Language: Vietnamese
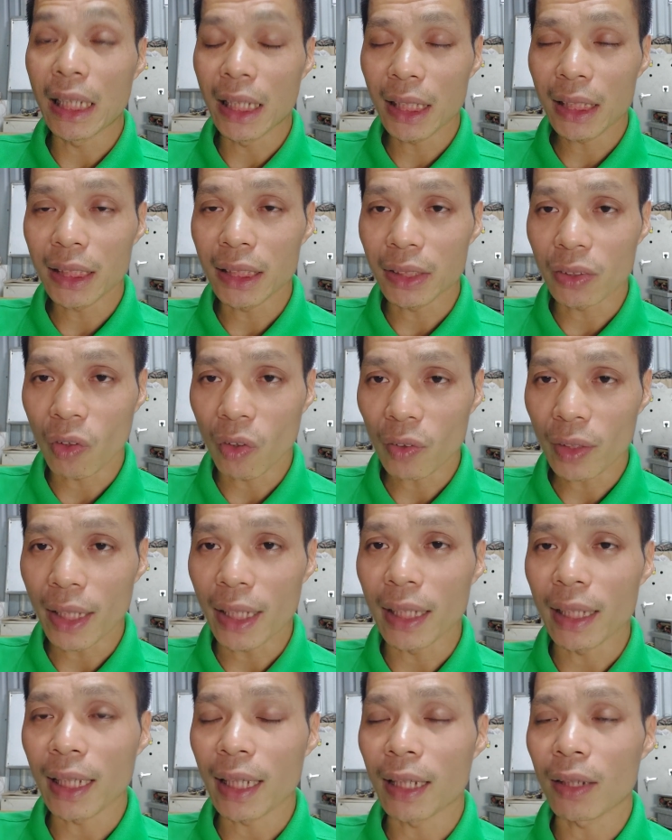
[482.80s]
thế thì có
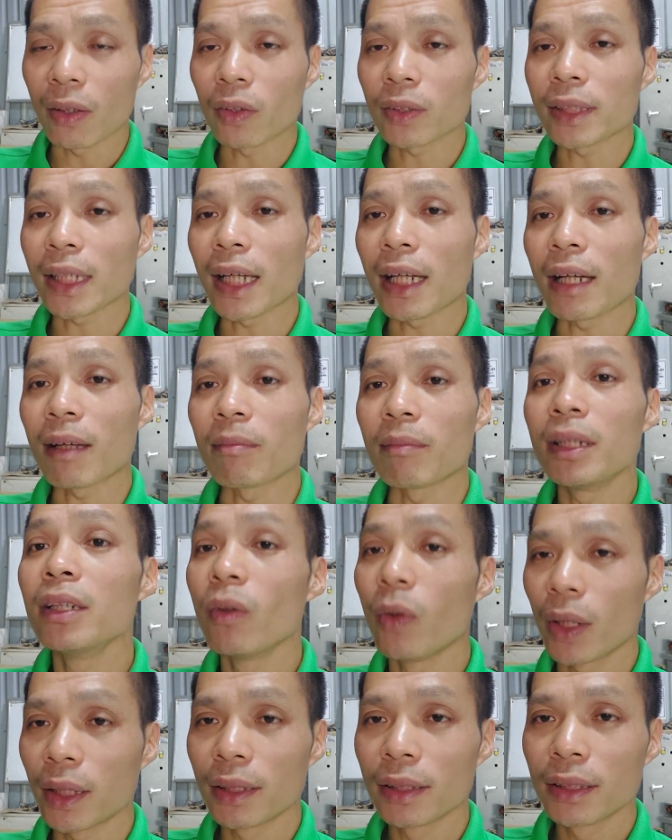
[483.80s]
thể là nó sẽ làm hư
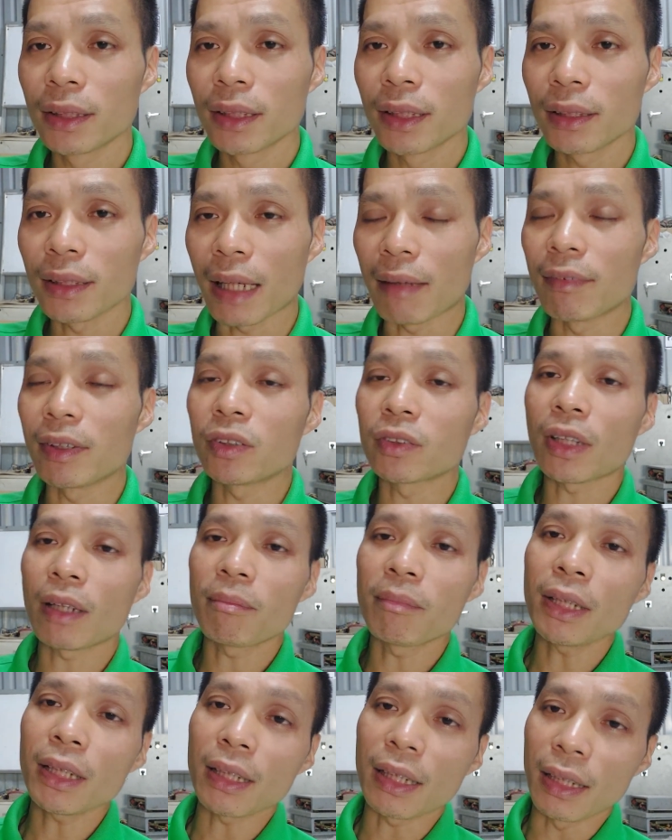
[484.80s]
luôn tại vì chúng
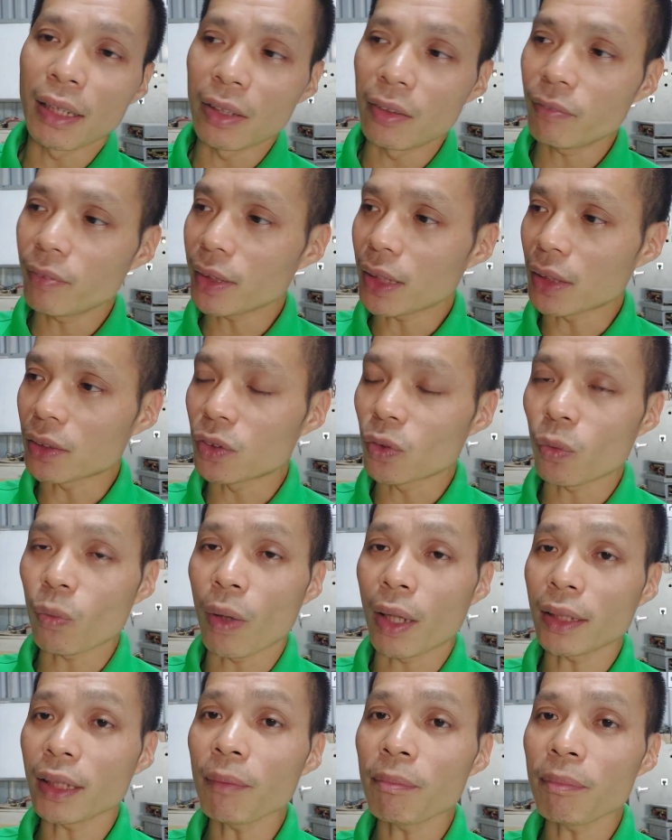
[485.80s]
ta biết là nếu với tần số
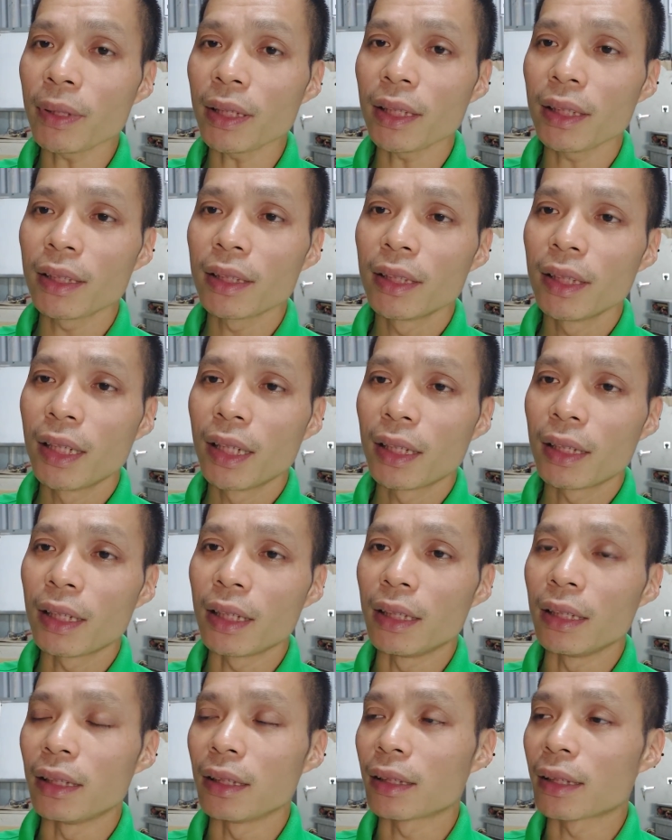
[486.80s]
quá thấp ý,
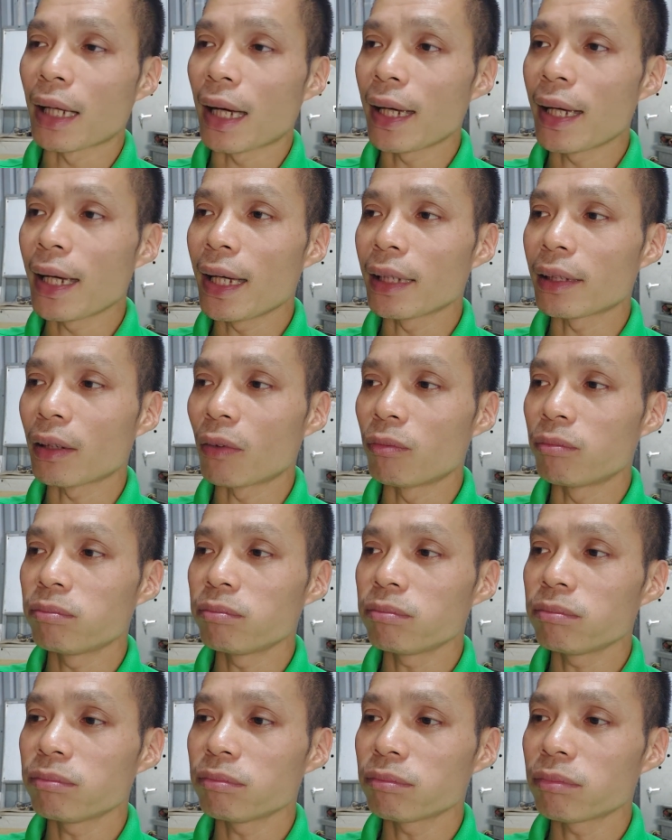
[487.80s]
thì cái hệ
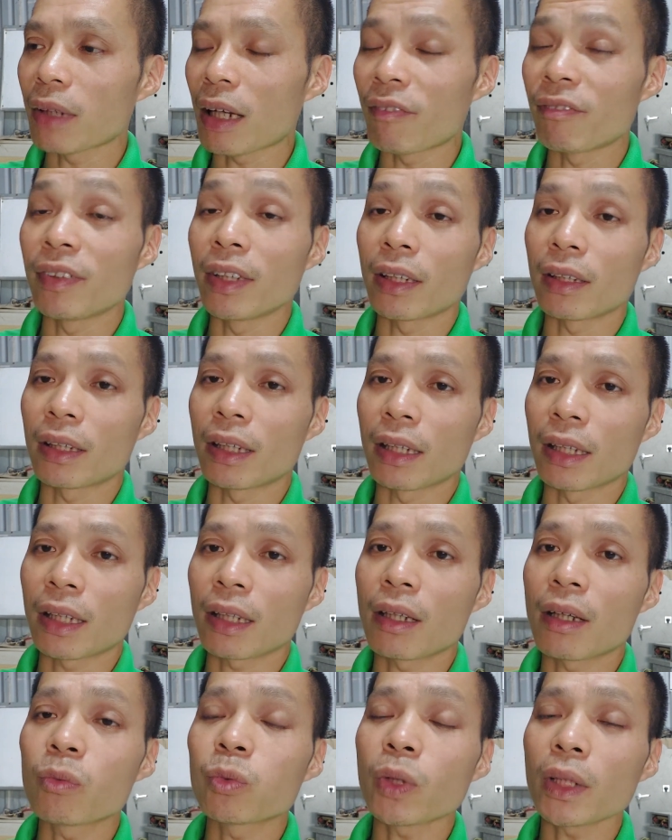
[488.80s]
thống làm việc cái
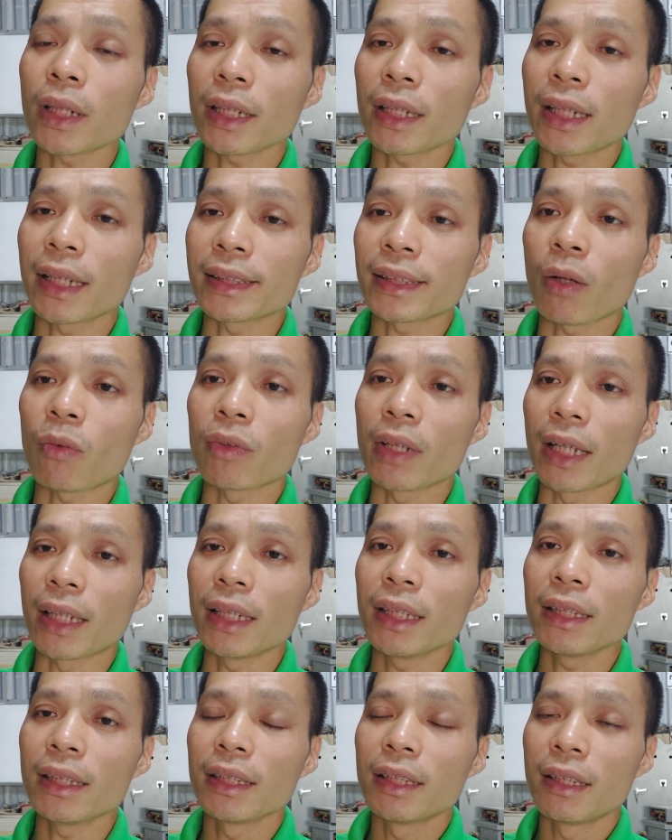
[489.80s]
công suất ấy, cái dòng điện
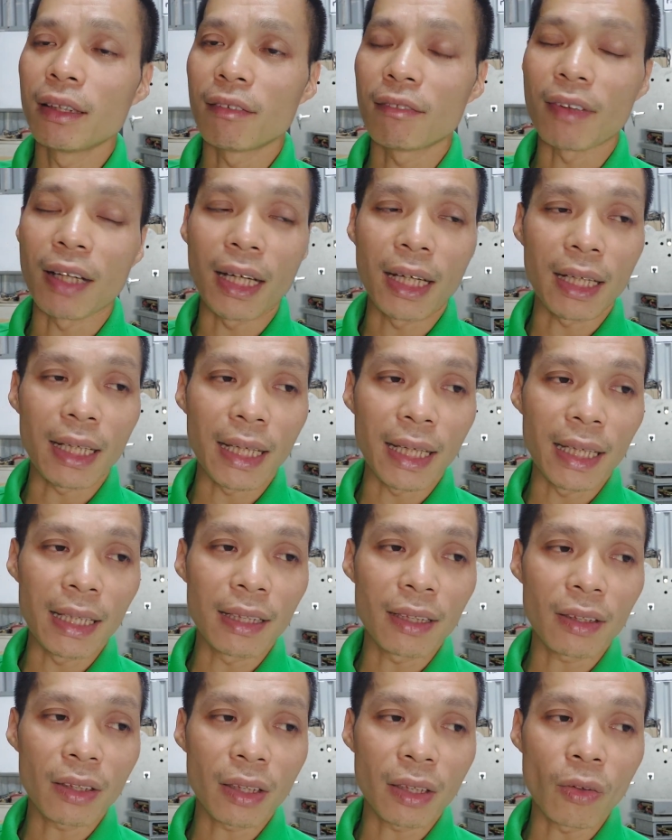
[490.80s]
ấy và
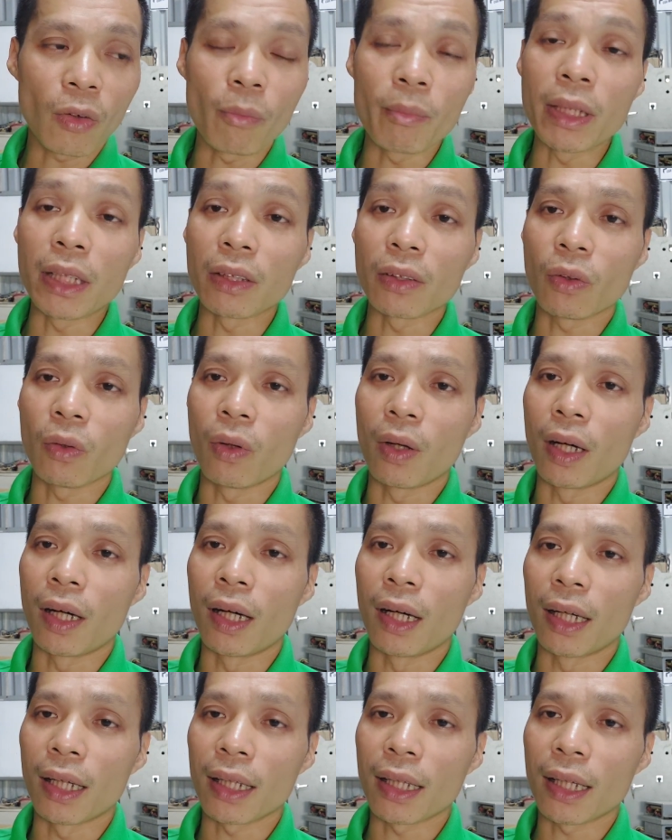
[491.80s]
cái cái độ mịn
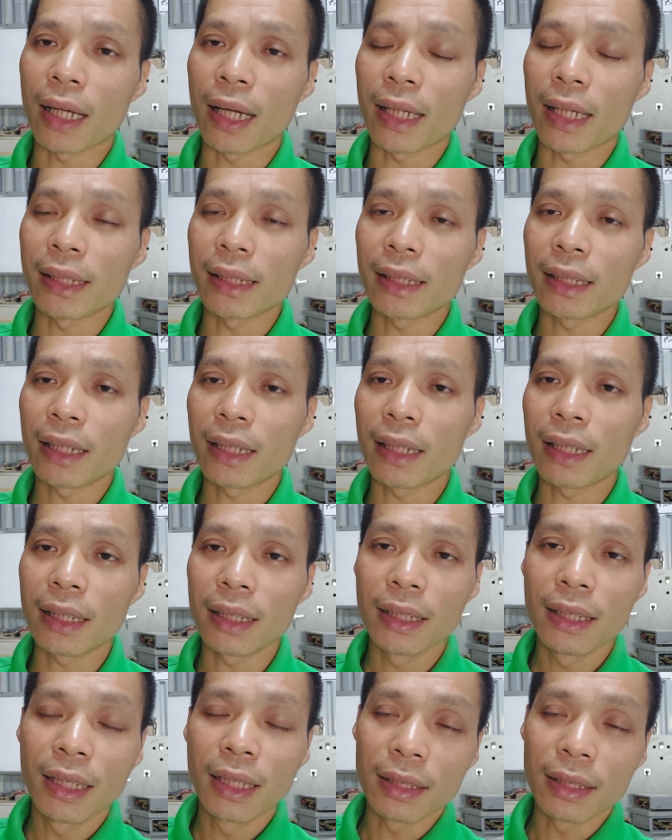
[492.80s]
của cái ờ,